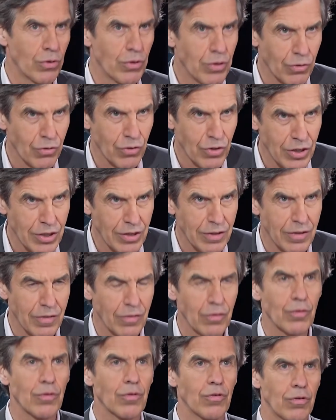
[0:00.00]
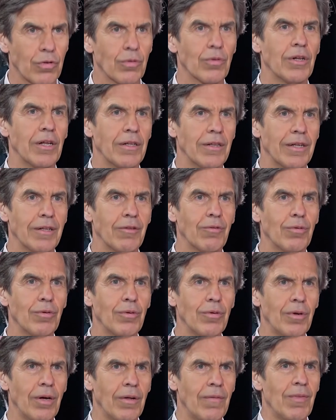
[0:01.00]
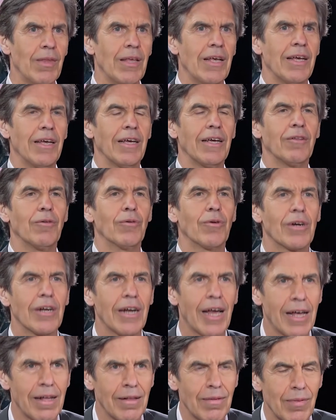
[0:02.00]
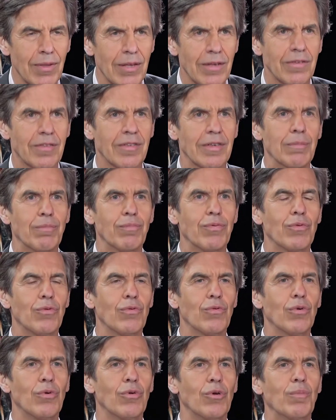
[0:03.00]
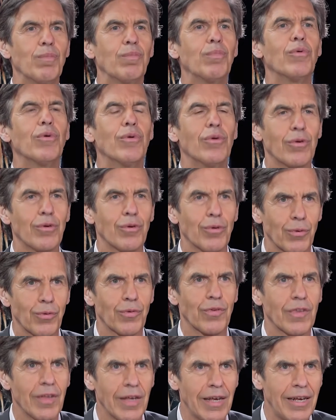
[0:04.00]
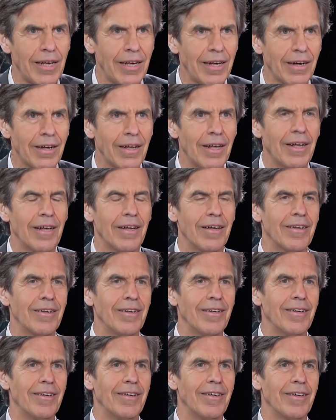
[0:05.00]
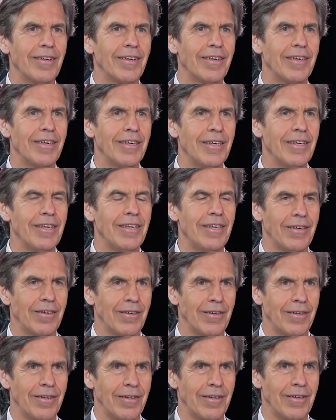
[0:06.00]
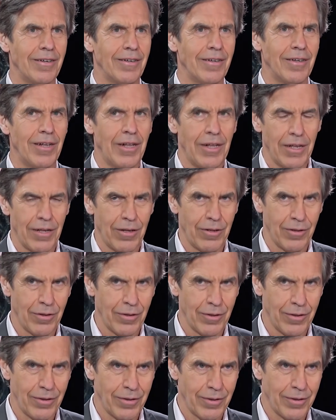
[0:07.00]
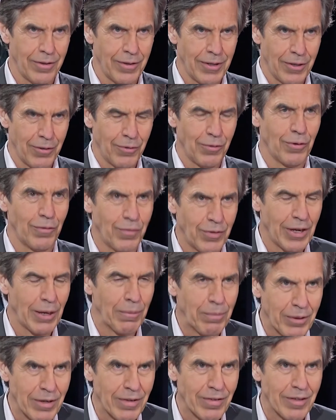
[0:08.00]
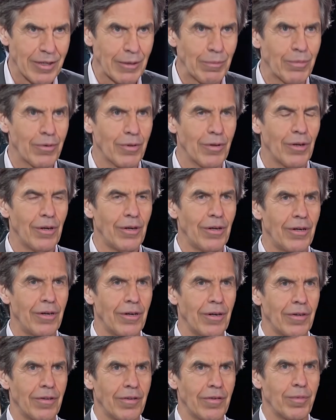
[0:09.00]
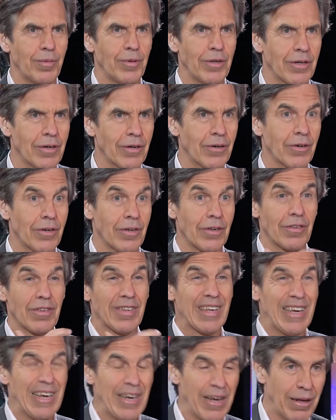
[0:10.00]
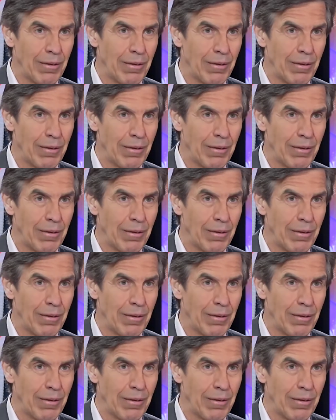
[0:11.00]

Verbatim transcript: le danger de destruction de la nature. Et donc là, c'est plutôt le pôle concert qui devient prescripteur en expliquant qu'il serait